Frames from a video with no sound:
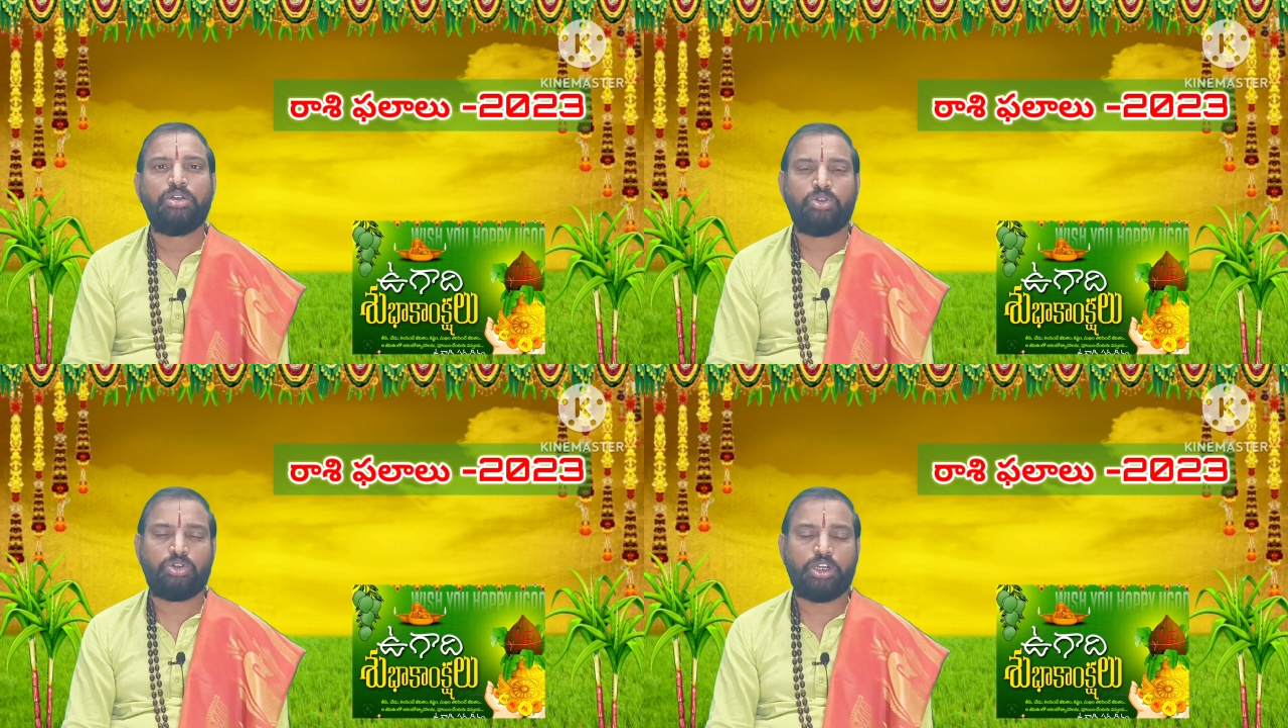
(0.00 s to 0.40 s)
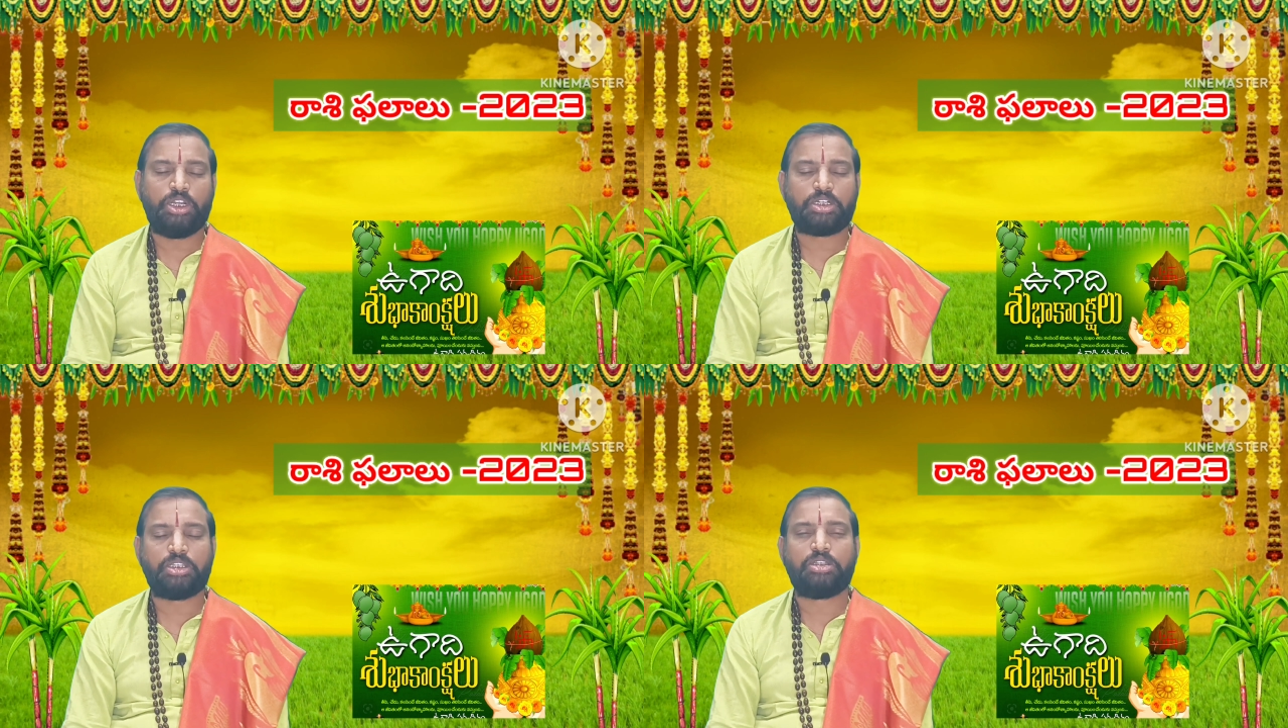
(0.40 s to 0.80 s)
రోహిణి
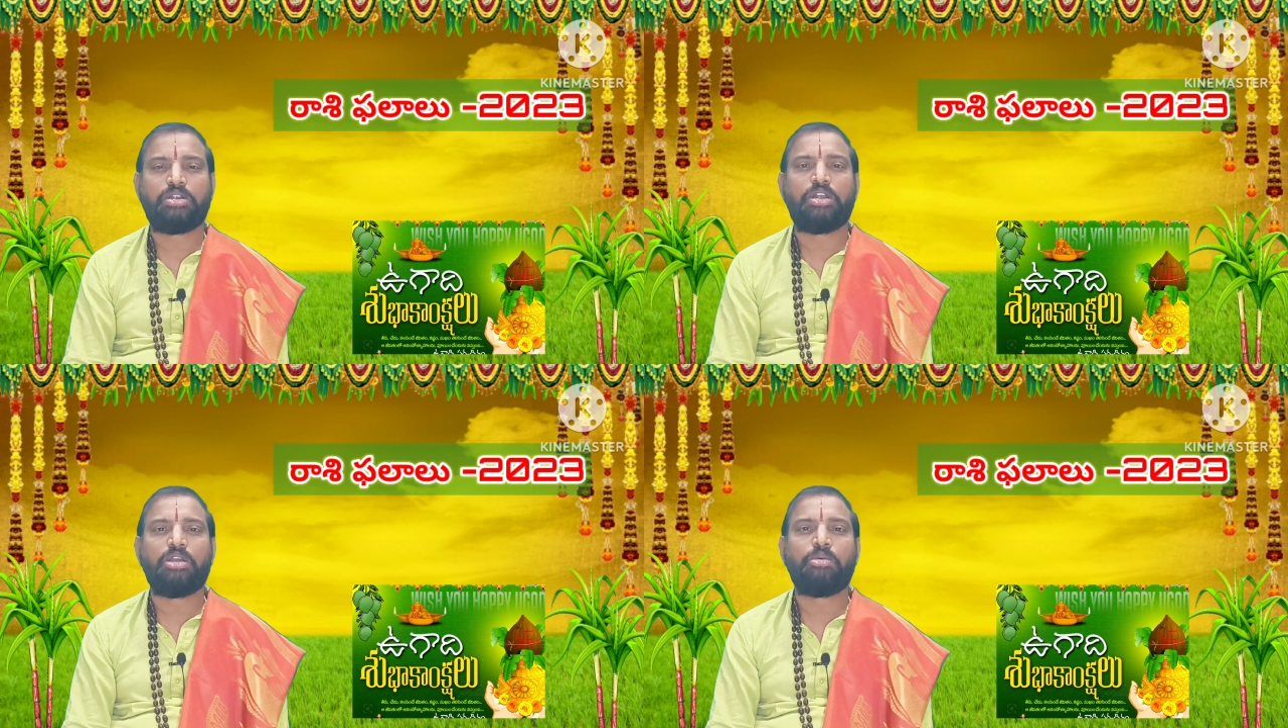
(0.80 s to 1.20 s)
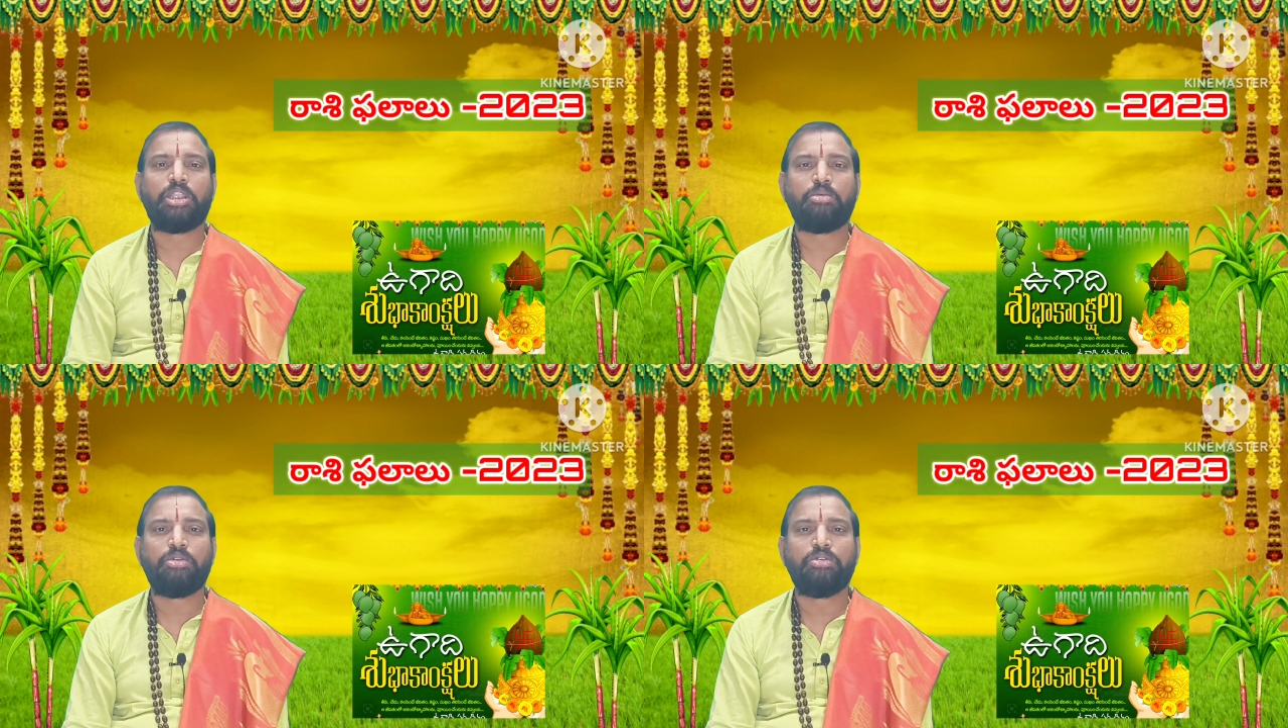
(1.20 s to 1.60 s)
నక్షత్రం నాలుగు
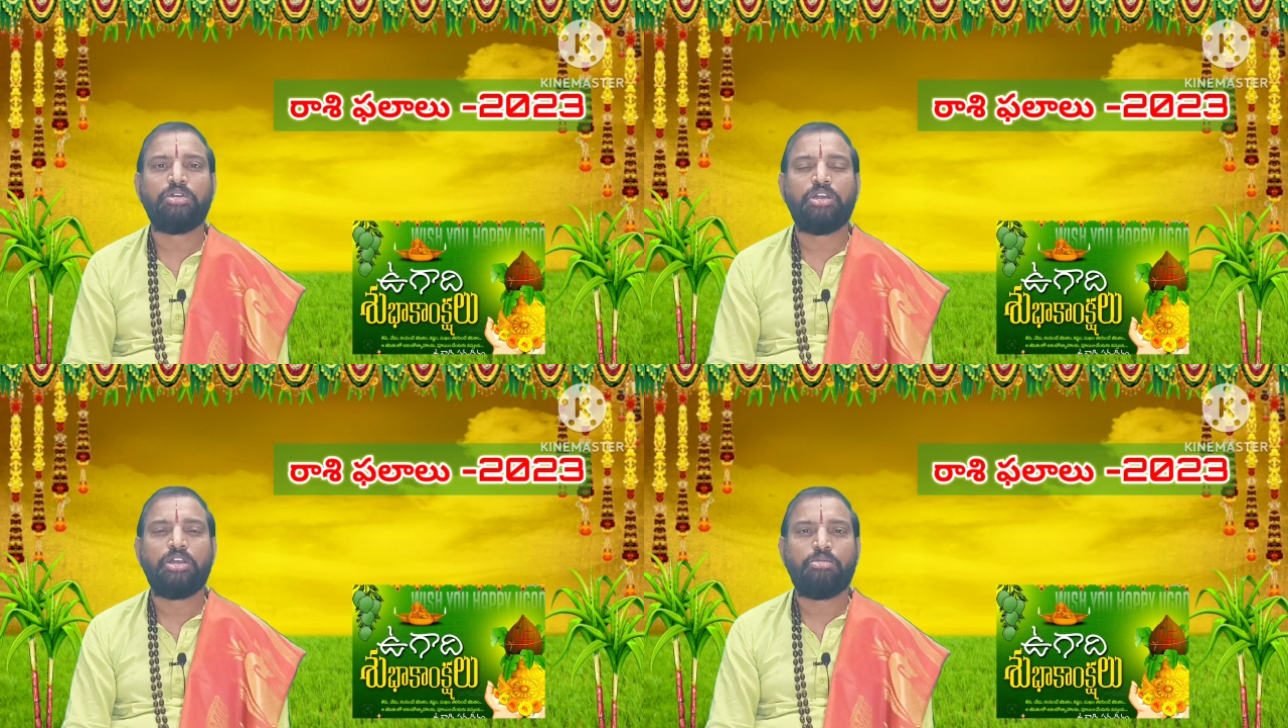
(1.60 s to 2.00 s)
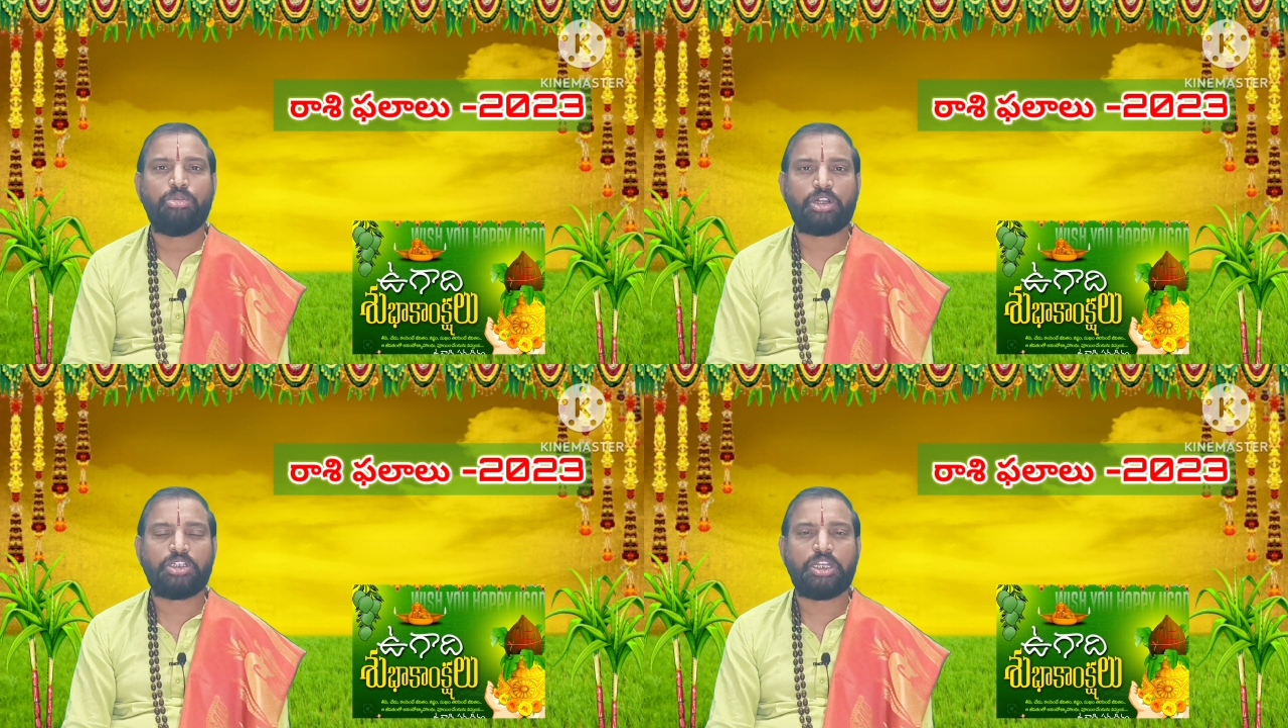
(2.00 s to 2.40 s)
పాదములు
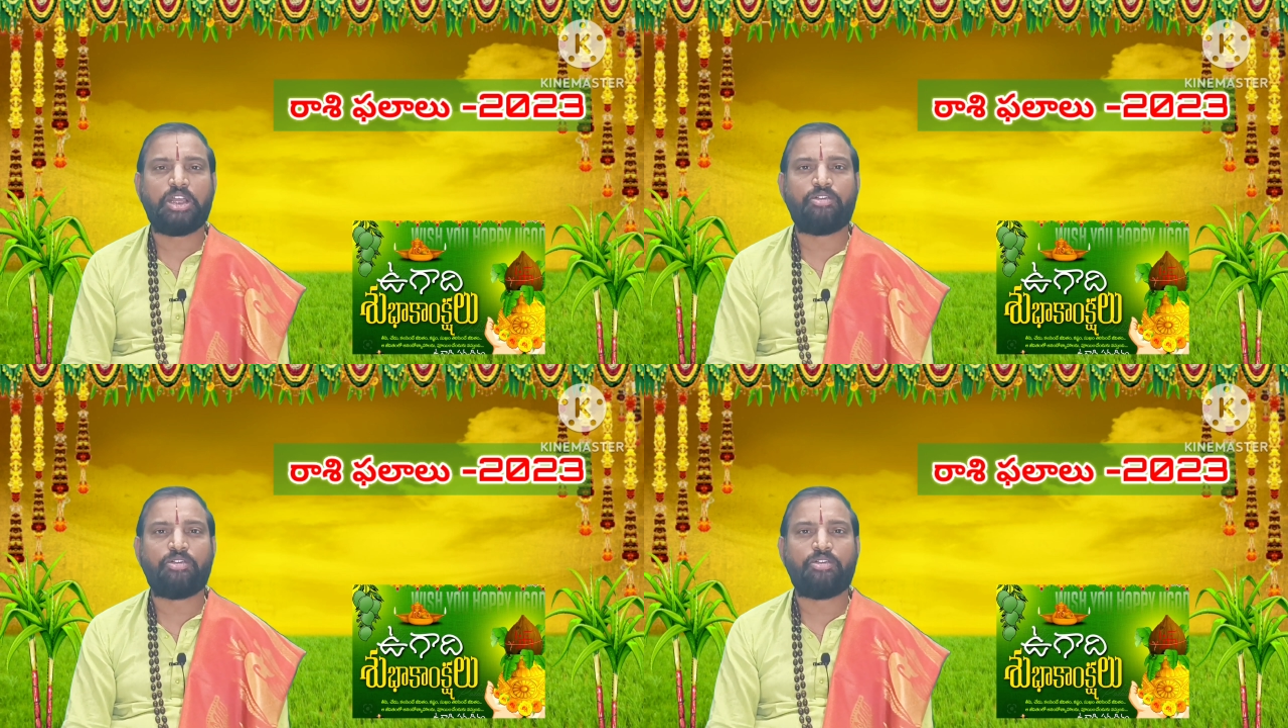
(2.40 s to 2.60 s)
మృగశిర